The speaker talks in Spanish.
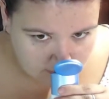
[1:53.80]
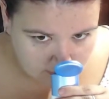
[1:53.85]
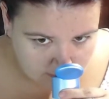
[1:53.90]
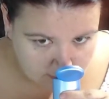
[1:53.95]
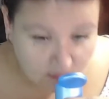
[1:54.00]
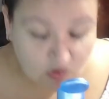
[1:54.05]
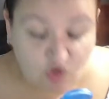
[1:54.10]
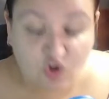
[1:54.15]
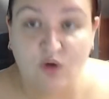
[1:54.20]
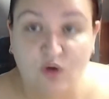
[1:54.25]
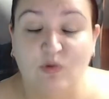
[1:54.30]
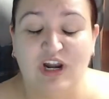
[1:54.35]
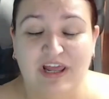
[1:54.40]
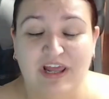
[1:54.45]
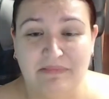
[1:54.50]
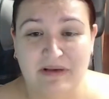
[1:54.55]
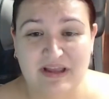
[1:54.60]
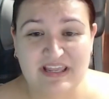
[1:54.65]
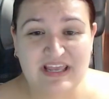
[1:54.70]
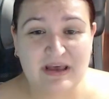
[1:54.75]
Como le
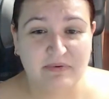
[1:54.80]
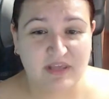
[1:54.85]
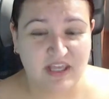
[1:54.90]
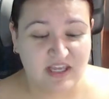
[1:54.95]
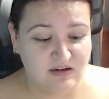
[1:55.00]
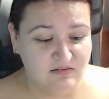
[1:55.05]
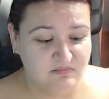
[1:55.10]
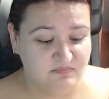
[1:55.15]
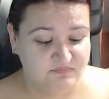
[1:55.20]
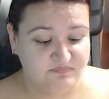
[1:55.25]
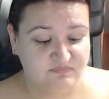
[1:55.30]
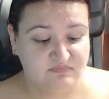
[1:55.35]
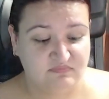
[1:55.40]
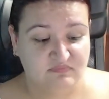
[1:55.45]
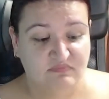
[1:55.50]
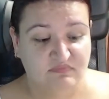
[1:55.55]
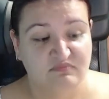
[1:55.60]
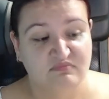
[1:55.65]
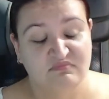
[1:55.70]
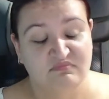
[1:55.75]
vaya bien
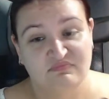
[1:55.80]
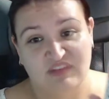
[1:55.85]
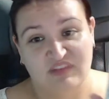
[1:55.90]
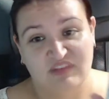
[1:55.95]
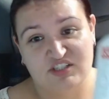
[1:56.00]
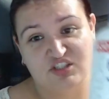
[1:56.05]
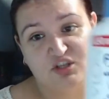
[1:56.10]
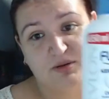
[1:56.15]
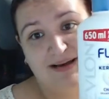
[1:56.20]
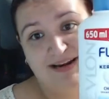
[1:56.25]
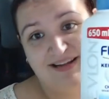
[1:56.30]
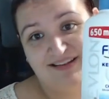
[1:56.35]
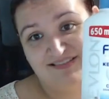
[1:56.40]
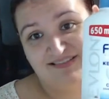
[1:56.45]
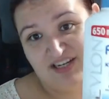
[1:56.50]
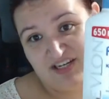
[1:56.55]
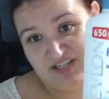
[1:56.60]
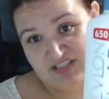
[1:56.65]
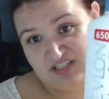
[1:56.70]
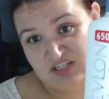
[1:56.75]
Esto vale
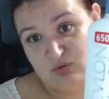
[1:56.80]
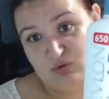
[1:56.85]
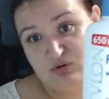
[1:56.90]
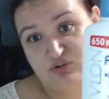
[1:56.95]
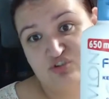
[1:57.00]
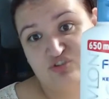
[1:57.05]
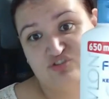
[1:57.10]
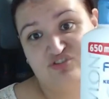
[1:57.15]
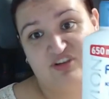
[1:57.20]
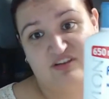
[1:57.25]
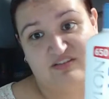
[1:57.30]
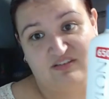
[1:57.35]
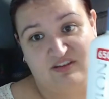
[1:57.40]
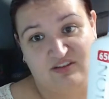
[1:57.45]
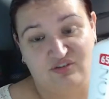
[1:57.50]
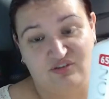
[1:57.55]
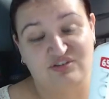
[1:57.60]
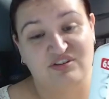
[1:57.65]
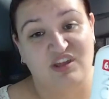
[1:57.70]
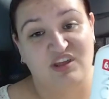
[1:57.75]
3 euros y son
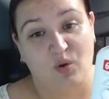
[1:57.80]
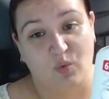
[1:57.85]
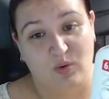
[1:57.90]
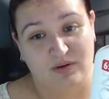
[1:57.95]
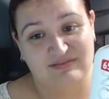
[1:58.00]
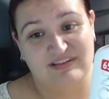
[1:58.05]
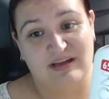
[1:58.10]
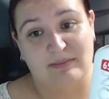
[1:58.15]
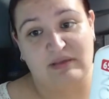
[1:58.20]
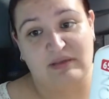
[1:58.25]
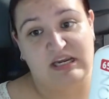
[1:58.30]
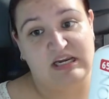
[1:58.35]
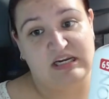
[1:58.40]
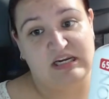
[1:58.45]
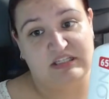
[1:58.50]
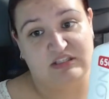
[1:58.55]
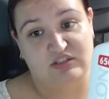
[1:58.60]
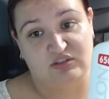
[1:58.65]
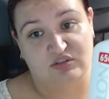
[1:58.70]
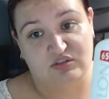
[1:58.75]
650
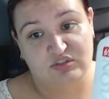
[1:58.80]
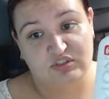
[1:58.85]
mililitros